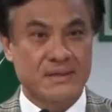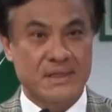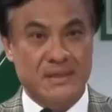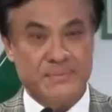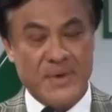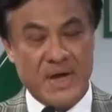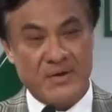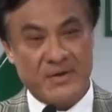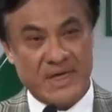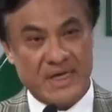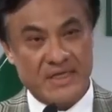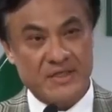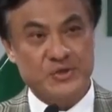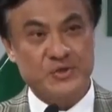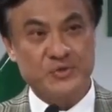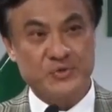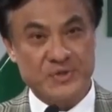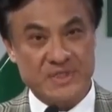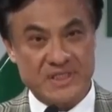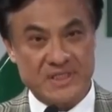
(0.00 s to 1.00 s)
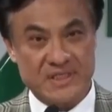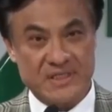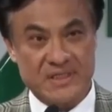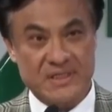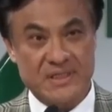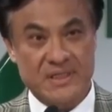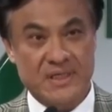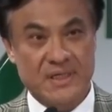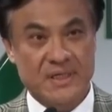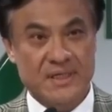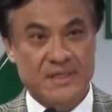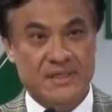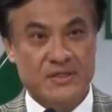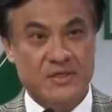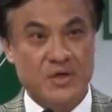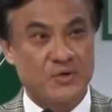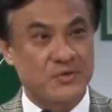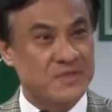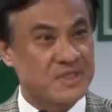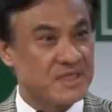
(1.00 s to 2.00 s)
提报给主席
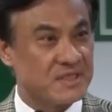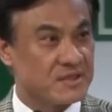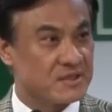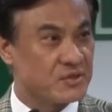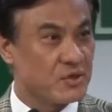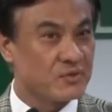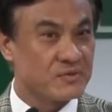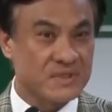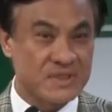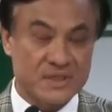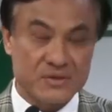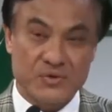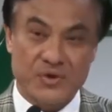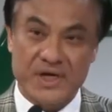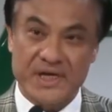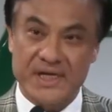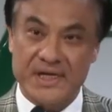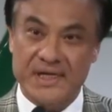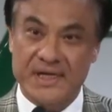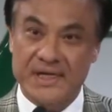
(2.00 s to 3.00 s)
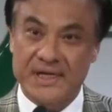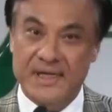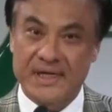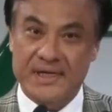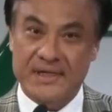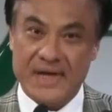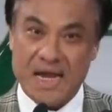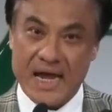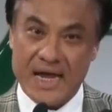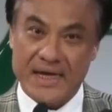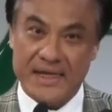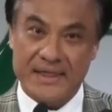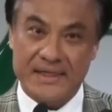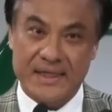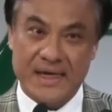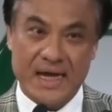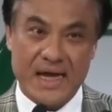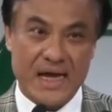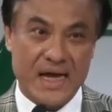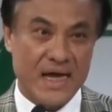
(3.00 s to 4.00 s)
送请中执会来
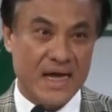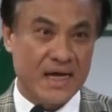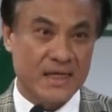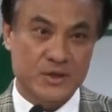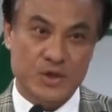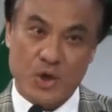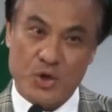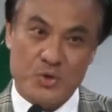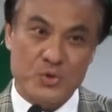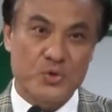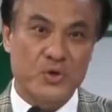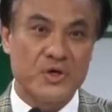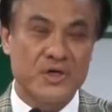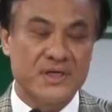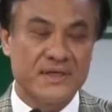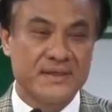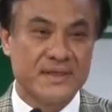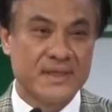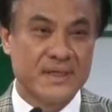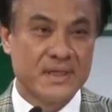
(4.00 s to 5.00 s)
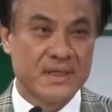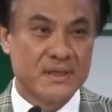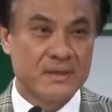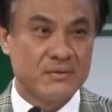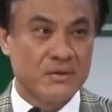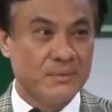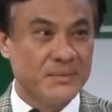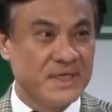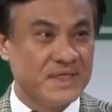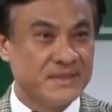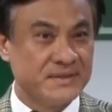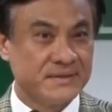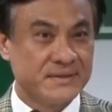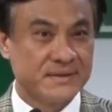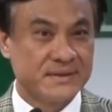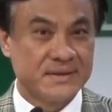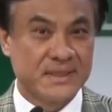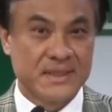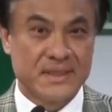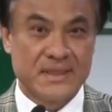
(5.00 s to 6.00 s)
啊通过。我们。
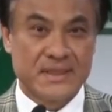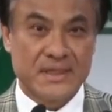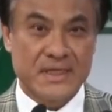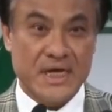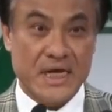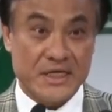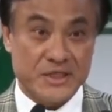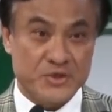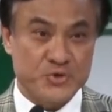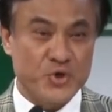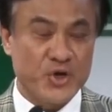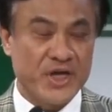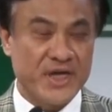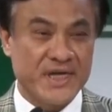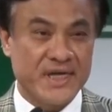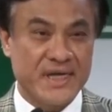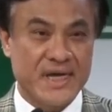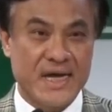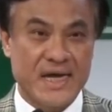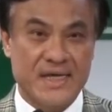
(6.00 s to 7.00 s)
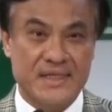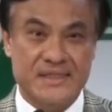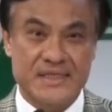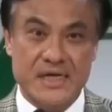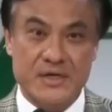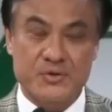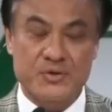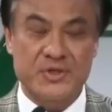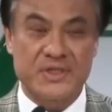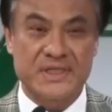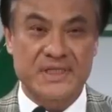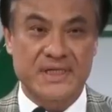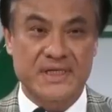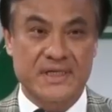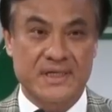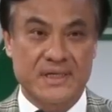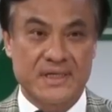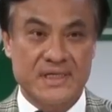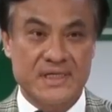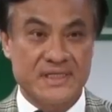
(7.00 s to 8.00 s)
也对啊，艰困
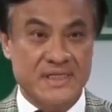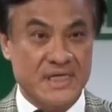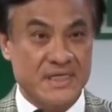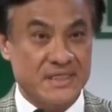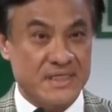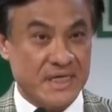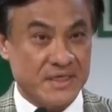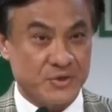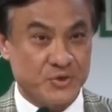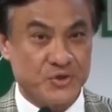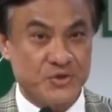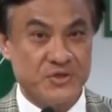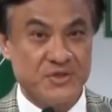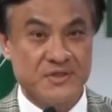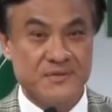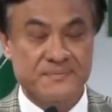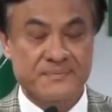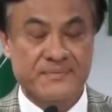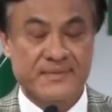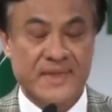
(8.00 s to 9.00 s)
的一些选区，